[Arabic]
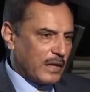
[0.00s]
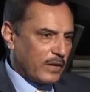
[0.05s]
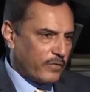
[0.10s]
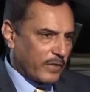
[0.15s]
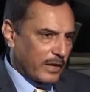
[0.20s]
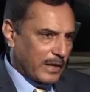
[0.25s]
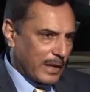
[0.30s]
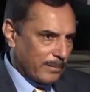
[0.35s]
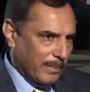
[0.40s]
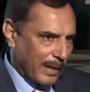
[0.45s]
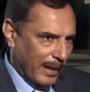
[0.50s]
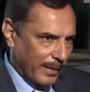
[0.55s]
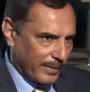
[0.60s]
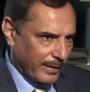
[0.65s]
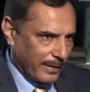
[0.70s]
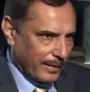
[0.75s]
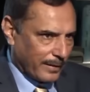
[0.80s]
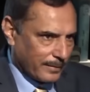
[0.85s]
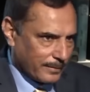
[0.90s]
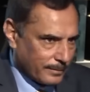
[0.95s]
الفكر
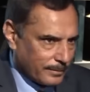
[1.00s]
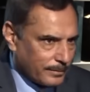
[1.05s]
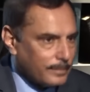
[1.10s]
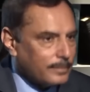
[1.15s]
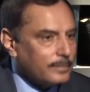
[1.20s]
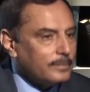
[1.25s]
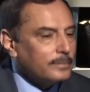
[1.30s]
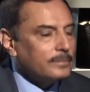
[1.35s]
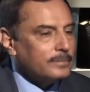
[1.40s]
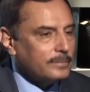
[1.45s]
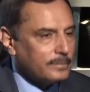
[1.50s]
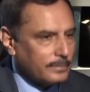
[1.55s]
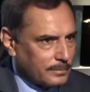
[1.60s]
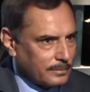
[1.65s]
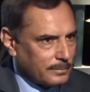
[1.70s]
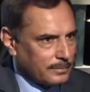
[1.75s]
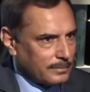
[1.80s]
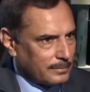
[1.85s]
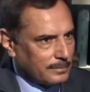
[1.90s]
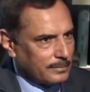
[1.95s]
البعثي ها
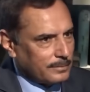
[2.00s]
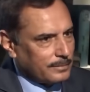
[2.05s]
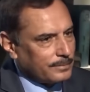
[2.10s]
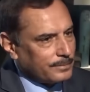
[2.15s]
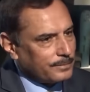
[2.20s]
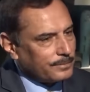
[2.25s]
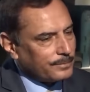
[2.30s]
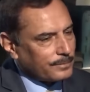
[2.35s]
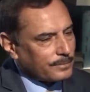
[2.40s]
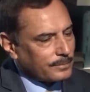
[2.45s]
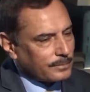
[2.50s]
آه، منيف